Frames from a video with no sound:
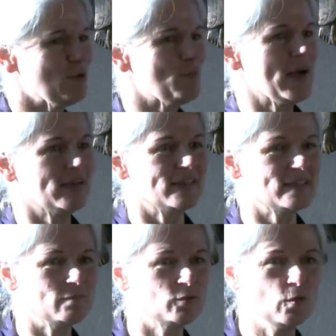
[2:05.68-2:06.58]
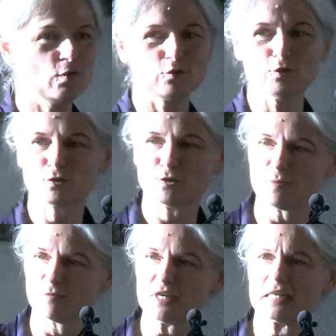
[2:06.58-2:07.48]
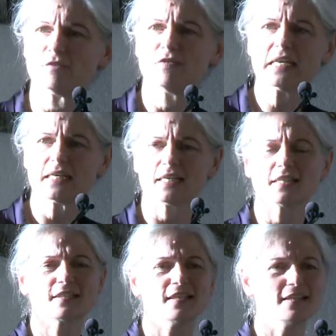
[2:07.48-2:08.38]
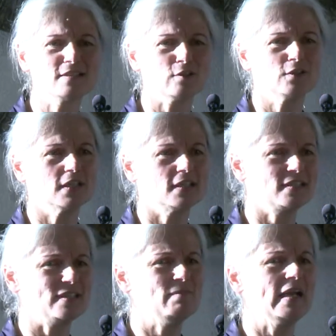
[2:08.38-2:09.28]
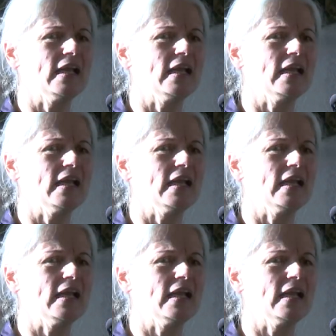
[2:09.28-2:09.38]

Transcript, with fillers: so machen, dass am 12. Oktober wirklich fertig ist, ist, sondern das Thema